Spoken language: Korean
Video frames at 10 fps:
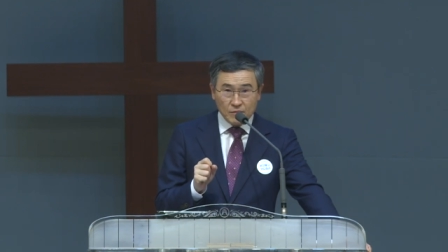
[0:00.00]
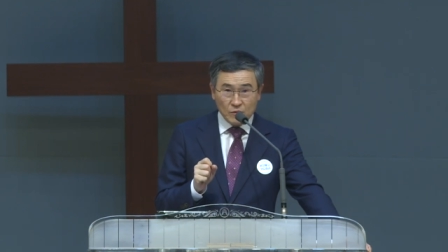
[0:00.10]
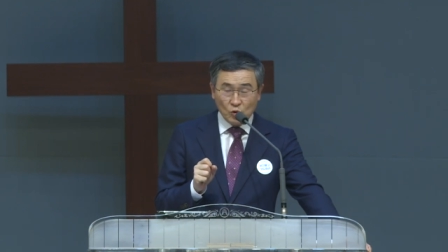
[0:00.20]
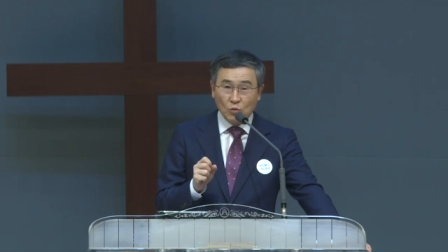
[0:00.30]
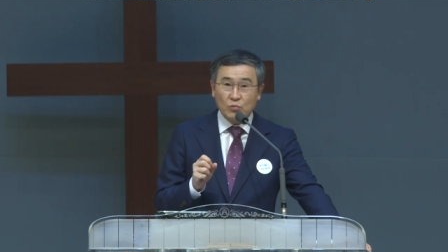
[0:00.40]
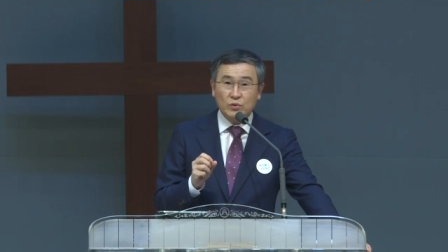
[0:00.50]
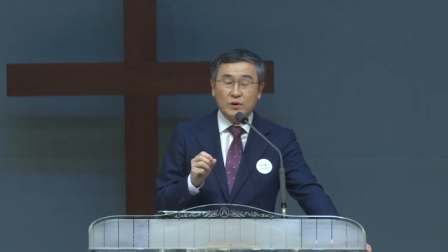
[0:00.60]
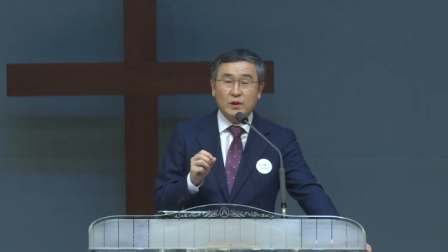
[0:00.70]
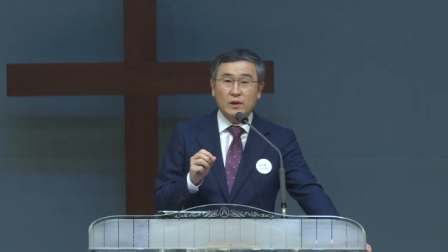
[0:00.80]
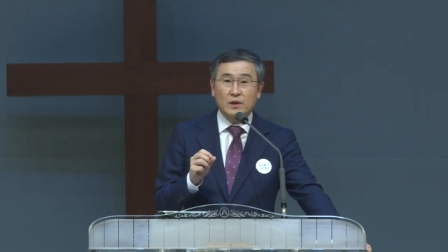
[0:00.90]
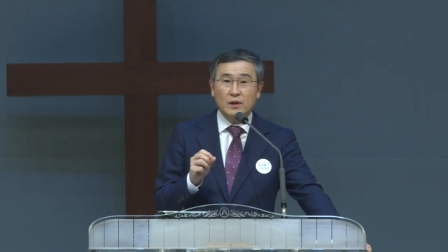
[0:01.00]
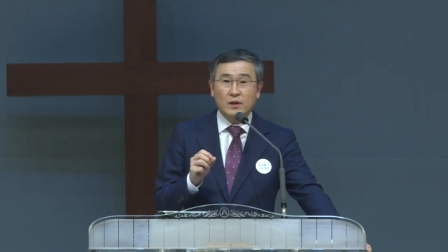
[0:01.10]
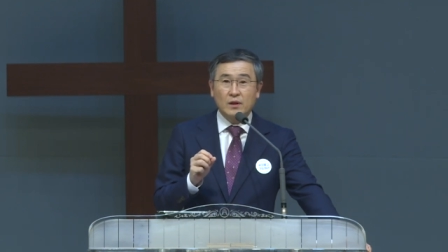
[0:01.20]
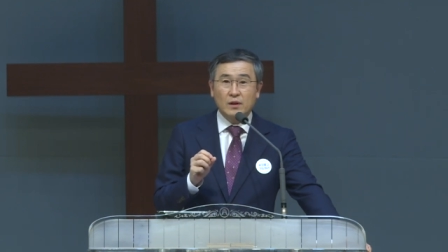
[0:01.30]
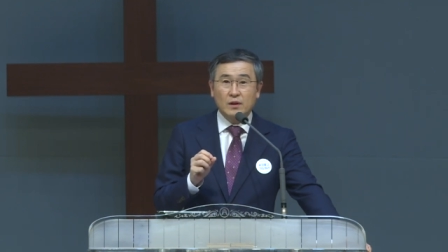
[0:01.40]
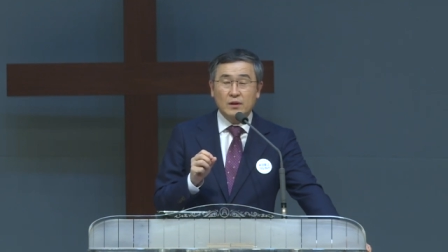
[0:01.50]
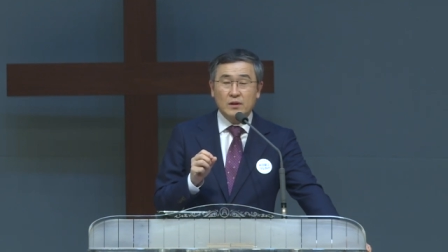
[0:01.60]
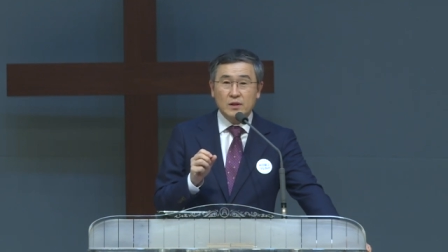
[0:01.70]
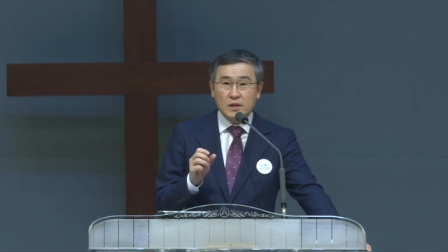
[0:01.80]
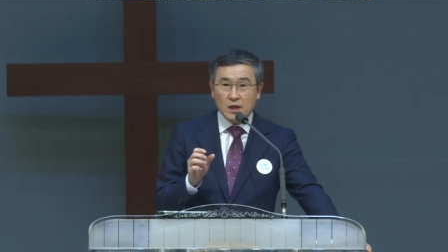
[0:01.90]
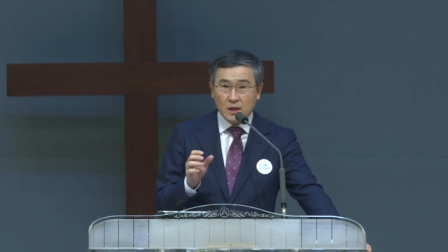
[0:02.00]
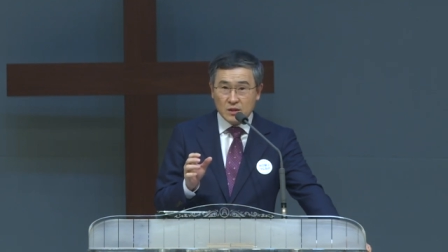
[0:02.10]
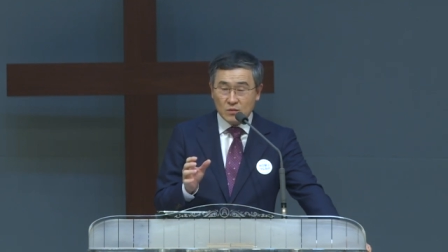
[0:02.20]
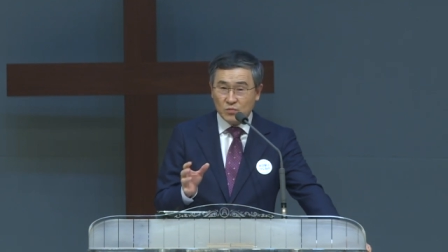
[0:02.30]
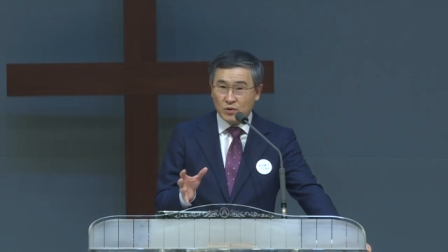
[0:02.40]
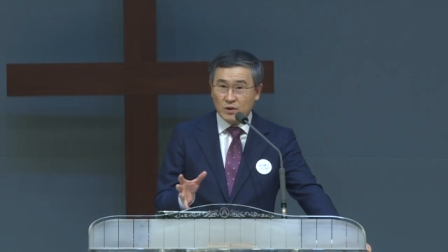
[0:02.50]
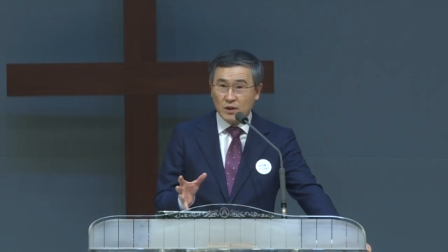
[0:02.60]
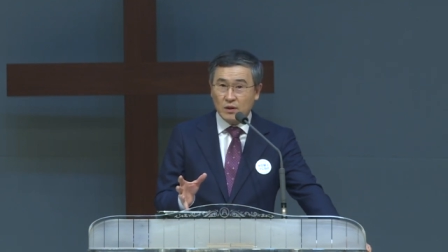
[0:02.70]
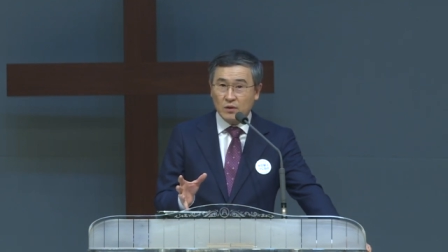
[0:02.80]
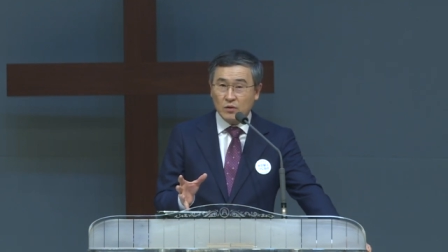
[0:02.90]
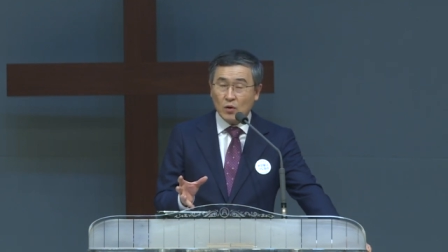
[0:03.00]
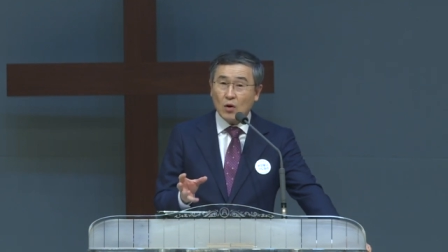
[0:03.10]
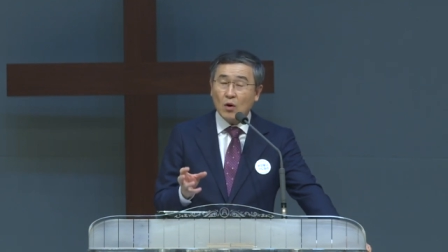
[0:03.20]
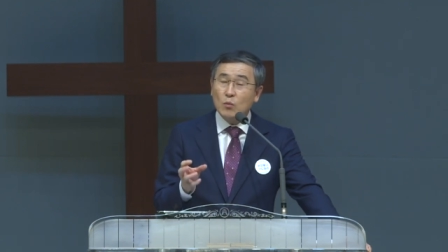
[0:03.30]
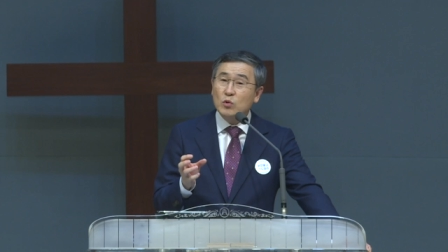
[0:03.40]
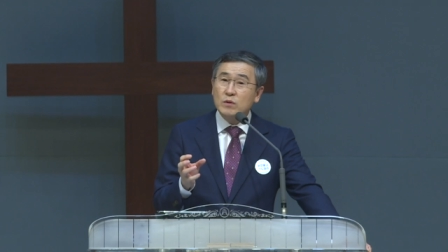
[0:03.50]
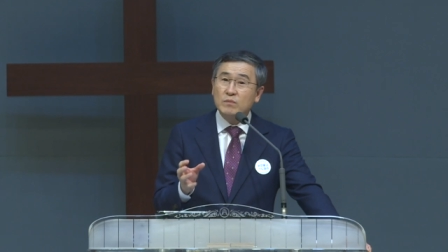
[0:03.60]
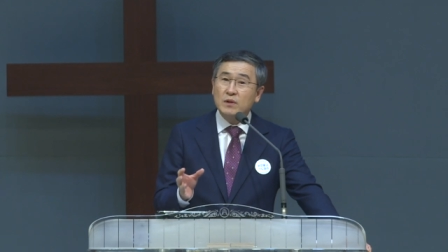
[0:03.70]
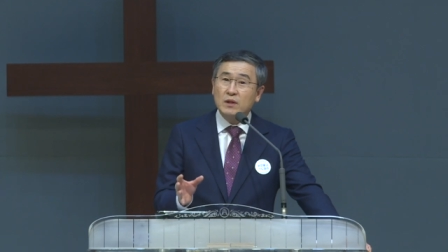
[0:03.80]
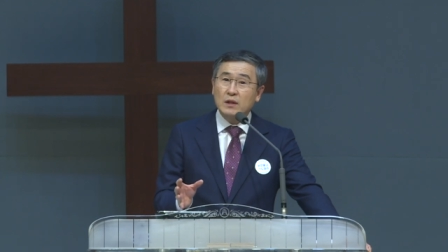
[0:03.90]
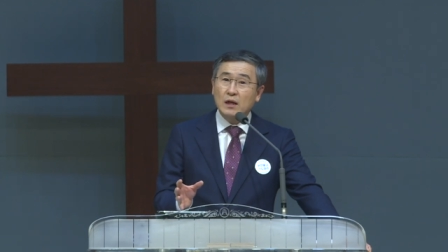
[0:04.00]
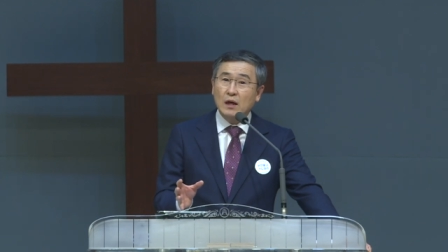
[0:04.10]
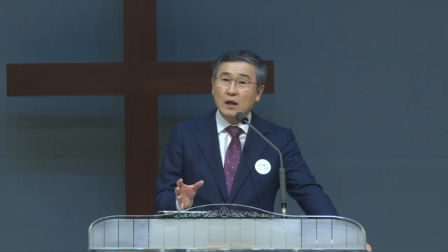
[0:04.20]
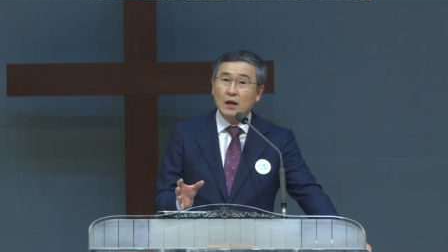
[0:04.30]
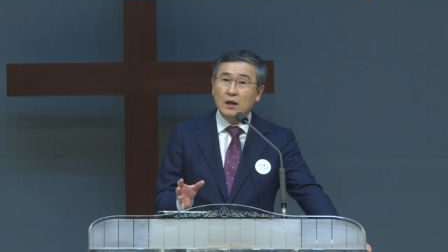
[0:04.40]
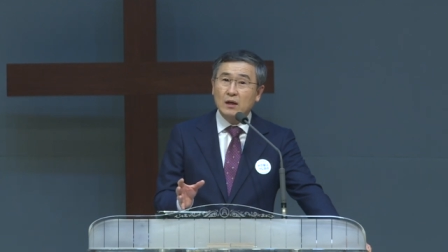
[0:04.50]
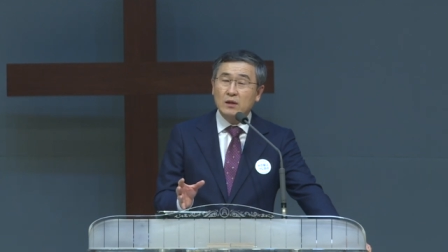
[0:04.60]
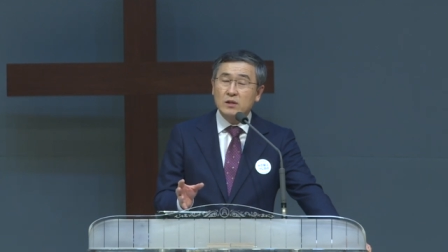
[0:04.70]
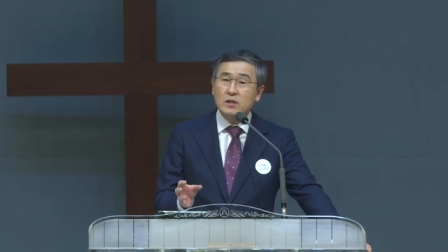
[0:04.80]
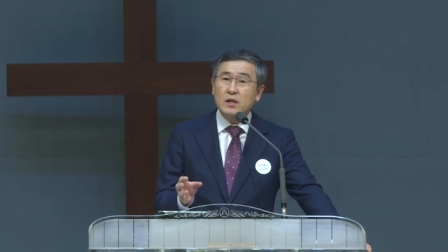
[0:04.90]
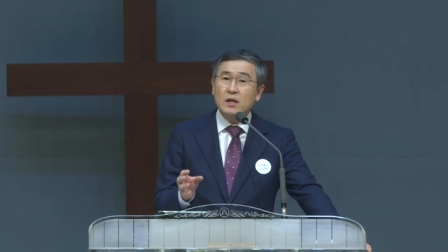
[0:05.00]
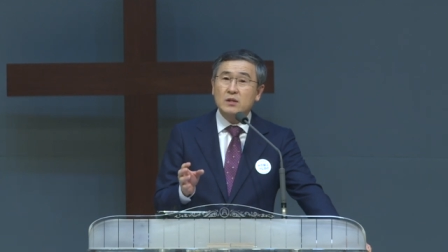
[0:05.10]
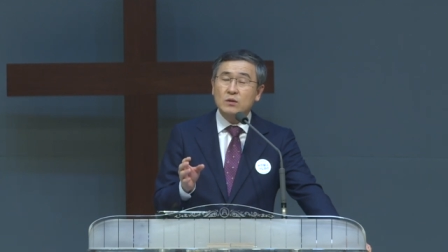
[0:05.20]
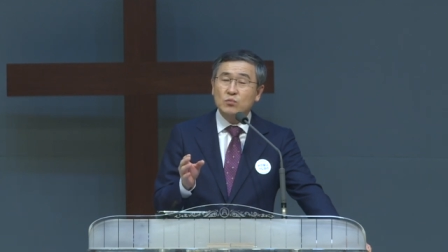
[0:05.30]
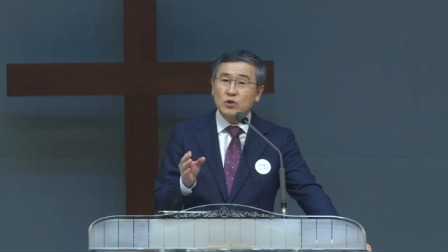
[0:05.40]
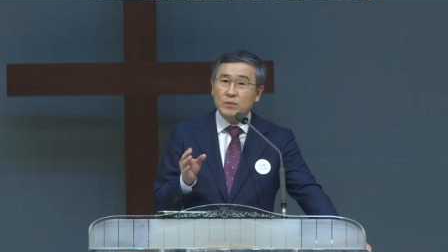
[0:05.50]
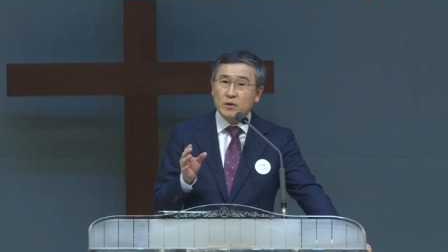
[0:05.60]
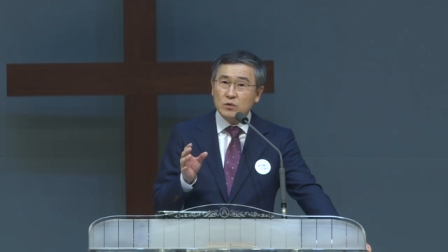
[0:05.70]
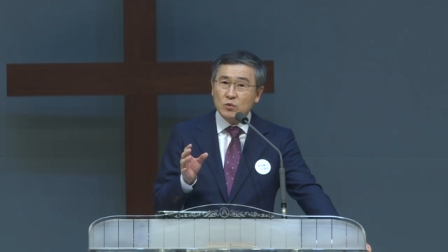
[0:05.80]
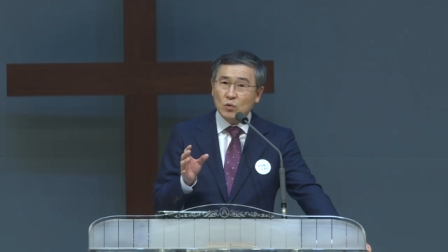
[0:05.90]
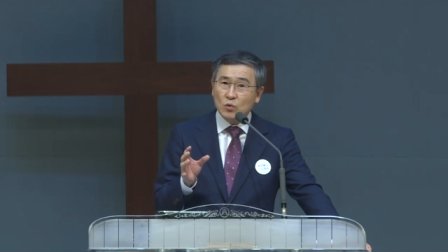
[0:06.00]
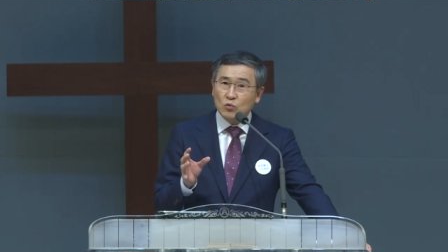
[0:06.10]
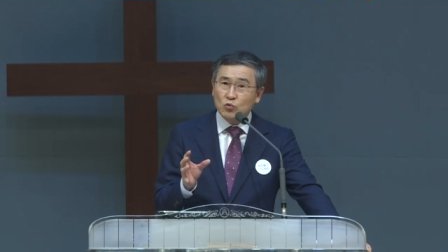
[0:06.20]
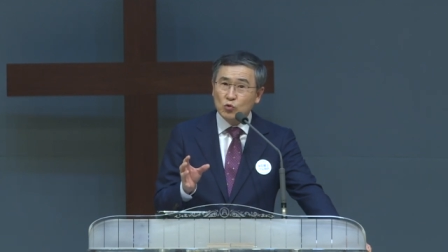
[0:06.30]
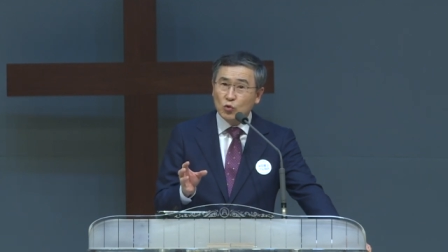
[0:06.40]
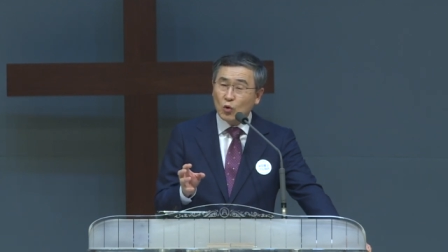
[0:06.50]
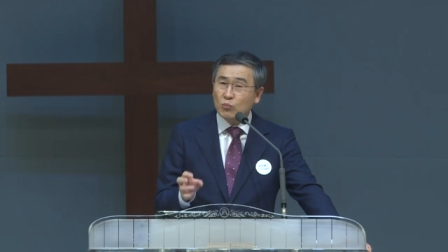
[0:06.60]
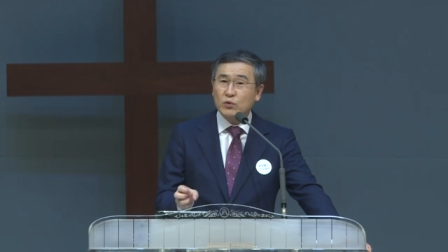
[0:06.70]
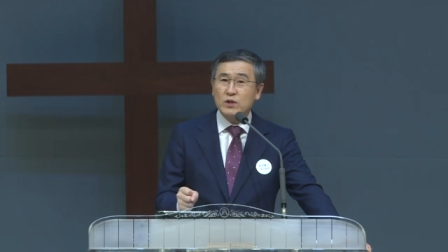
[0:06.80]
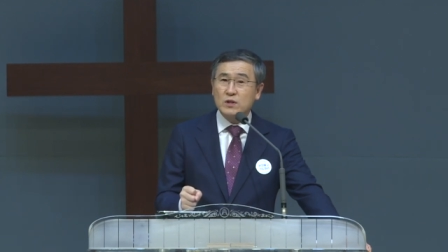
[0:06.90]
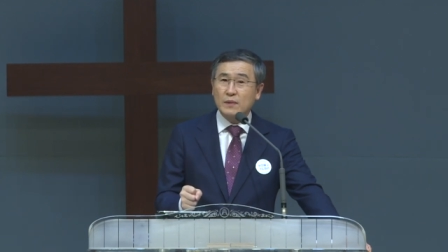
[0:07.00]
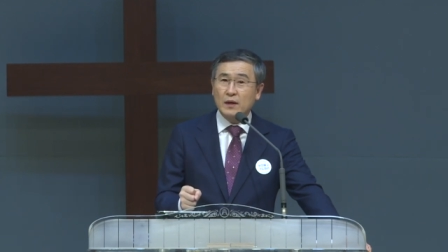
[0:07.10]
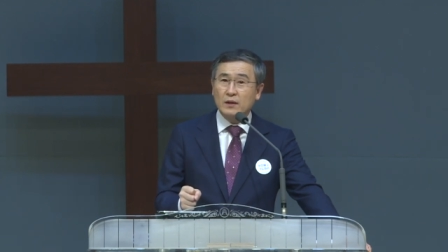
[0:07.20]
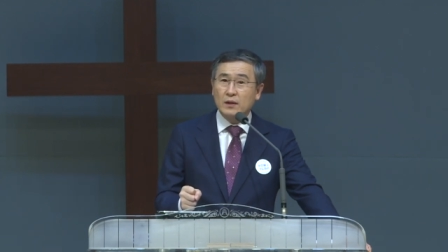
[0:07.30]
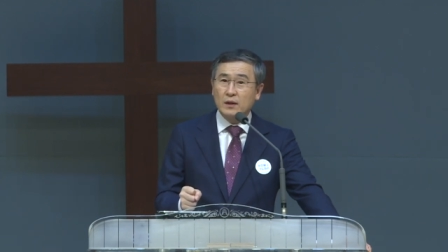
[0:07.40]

농부들이 씨앗을 뿌릴 때는 너무 힘드니까 씨앗을 뿌리면서도 울고 뿌리지만,